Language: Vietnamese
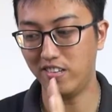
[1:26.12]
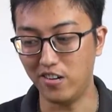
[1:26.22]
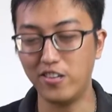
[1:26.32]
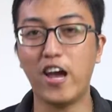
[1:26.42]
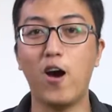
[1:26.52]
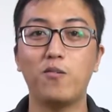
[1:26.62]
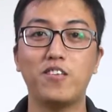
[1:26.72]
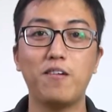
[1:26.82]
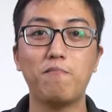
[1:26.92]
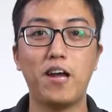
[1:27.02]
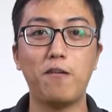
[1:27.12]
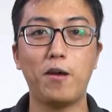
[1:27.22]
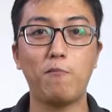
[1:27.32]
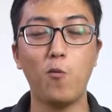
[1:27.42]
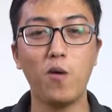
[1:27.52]
lựa chọn chiếc máy
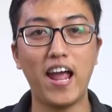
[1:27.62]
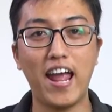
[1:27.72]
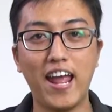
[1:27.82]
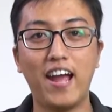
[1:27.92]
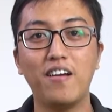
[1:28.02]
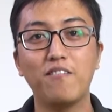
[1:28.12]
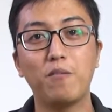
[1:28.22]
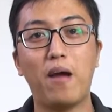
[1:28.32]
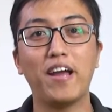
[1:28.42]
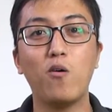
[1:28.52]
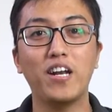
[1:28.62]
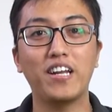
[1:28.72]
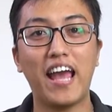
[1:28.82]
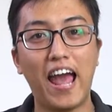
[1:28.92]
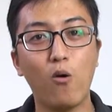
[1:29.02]
MacBook Air phiên bản cấu hình
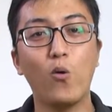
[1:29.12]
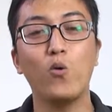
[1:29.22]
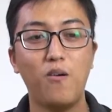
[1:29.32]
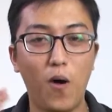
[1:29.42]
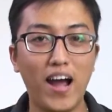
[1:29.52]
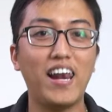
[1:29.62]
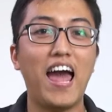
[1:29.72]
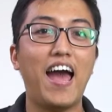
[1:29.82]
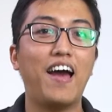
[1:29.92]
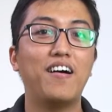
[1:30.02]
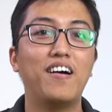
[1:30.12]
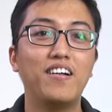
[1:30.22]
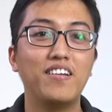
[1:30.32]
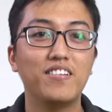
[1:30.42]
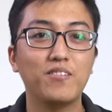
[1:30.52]
cao hoặc là
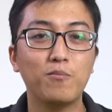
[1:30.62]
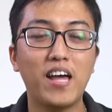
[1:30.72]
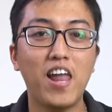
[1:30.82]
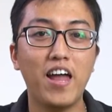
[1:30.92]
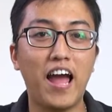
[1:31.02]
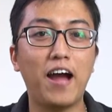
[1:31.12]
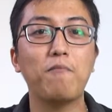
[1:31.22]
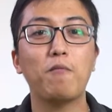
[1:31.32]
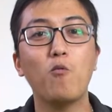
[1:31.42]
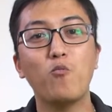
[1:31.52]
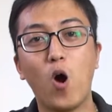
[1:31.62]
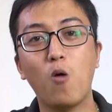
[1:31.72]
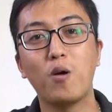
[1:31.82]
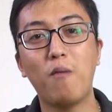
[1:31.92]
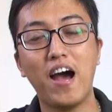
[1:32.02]
chúng ta lên hẳn MacBook Pro
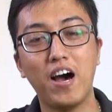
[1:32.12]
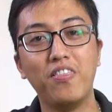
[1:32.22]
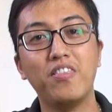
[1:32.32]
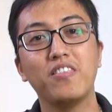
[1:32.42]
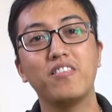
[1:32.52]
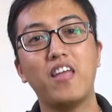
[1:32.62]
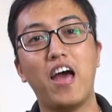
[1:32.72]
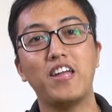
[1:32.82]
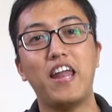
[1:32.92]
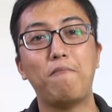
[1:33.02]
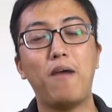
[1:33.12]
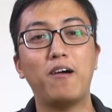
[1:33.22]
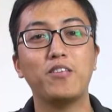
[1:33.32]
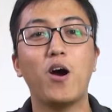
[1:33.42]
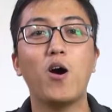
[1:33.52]
13 inch để đảm
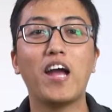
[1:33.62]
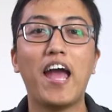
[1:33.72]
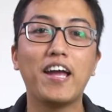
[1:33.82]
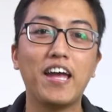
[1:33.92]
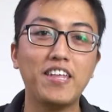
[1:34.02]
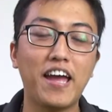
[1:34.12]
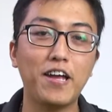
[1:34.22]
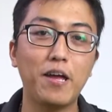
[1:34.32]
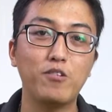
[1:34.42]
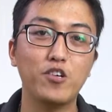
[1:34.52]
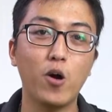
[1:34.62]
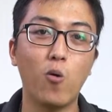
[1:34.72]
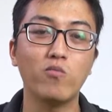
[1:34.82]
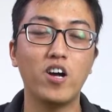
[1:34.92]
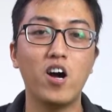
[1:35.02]
bảo cho các cái trải nghiệm sử
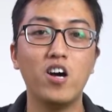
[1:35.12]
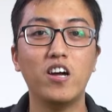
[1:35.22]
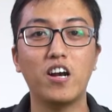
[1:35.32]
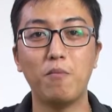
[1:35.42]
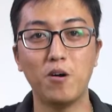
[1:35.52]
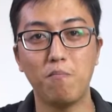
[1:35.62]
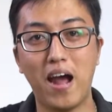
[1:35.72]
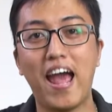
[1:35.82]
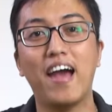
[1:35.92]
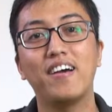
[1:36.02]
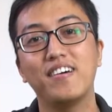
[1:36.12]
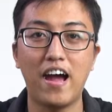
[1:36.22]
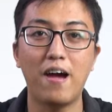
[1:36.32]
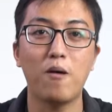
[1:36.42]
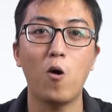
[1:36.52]
dụng nó thật là mượt mà
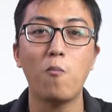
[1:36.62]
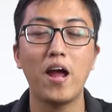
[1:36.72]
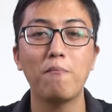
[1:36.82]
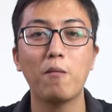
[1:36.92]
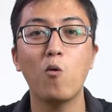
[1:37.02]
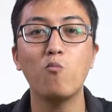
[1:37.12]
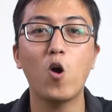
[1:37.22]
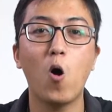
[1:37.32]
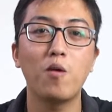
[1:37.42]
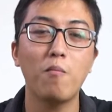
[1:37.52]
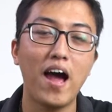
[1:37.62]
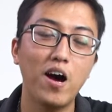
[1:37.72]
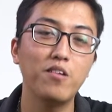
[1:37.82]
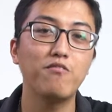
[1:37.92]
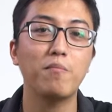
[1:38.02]
à, mẫu máy MacBook Pro 13
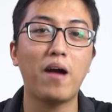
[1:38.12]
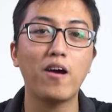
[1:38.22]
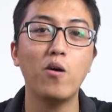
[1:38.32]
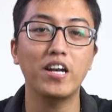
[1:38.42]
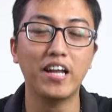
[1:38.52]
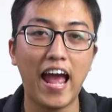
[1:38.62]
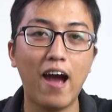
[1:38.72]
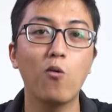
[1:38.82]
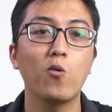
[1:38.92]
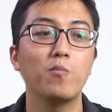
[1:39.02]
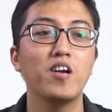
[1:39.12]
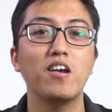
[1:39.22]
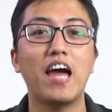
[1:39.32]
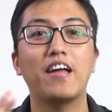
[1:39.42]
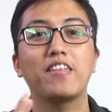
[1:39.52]
inch phiên bản có hình cao cũng như
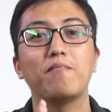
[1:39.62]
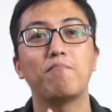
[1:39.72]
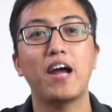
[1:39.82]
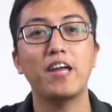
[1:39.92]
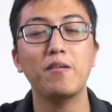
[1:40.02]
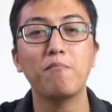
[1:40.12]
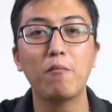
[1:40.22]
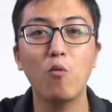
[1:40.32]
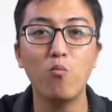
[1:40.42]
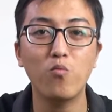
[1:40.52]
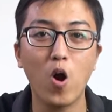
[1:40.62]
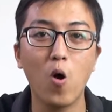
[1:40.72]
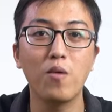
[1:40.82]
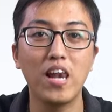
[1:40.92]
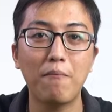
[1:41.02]
là máy MacBook
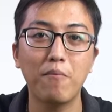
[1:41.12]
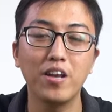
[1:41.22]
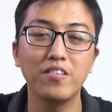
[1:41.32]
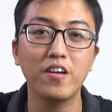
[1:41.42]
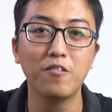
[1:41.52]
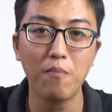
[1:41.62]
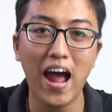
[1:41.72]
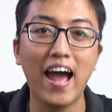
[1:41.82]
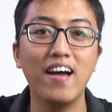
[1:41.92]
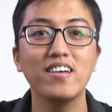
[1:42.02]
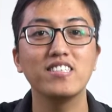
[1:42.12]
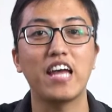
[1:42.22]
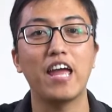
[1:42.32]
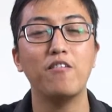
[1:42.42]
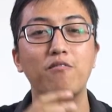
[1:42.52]
Pro 15 inch Touch 3
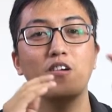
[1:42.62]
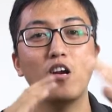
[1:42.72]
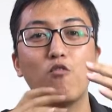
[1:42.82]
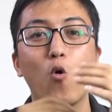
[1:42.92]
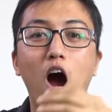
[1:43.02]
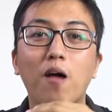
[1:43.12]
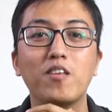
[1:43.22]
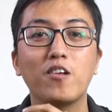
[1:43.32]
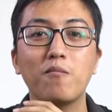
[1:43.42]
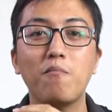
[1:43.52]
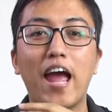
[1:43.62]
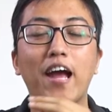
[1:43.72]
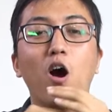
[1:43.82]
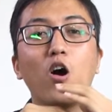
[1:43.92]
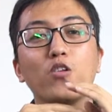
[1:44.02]
sẽ rất là phù hợp cho những bạn
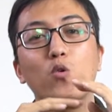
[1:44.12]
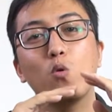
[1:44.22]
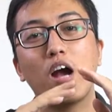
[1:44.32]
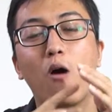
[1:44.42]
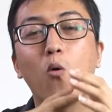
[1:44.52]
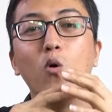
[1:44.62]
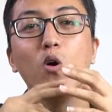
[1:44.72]
có nhu cầu